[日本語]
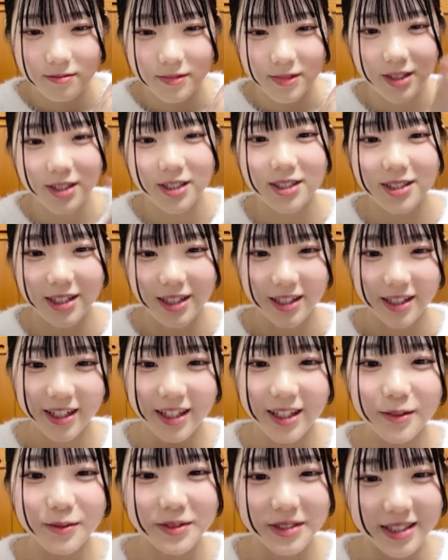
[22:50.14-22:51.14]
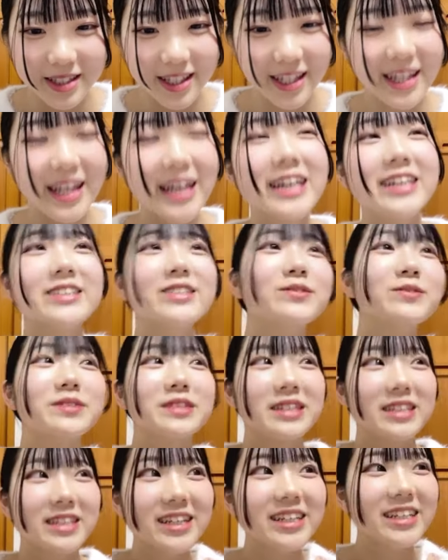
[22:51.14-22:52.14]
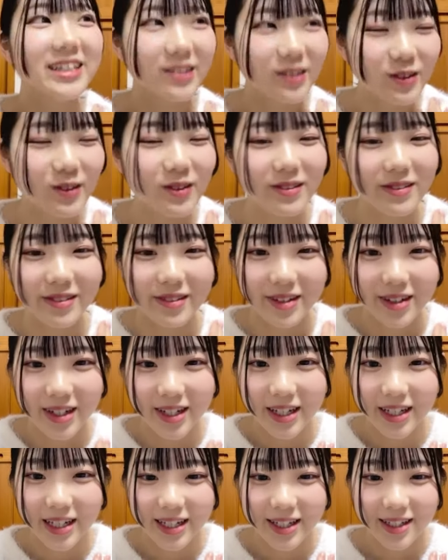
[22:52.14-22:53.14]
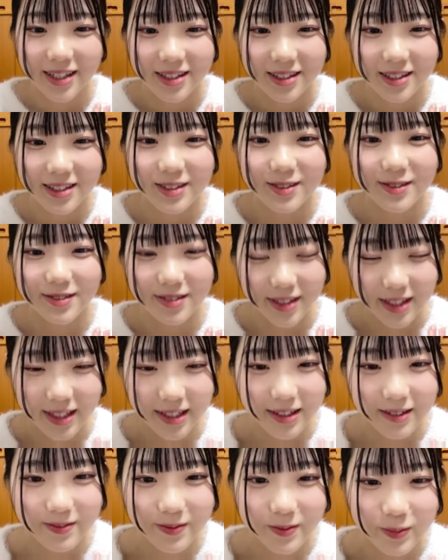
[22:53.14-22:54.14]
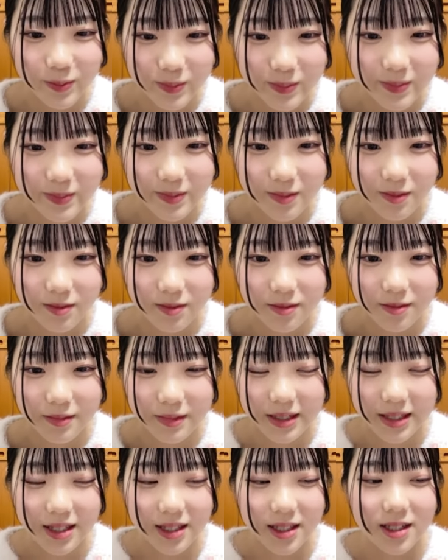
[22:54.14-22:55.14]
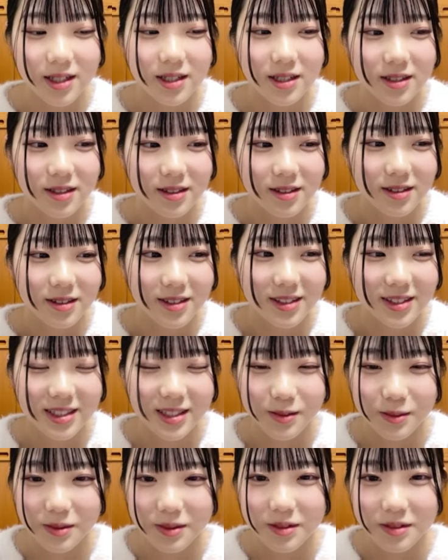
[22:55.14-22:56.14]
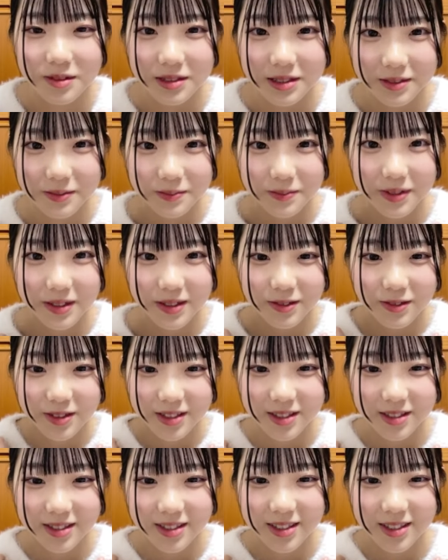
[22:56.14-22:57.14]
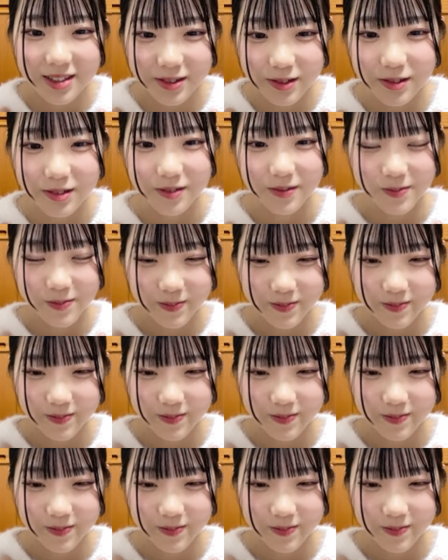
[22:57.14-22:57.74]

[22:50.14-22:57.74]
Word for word: まあ確かにレナも絶対大丈夫ではないけどそうねみんな自分の心配をししよう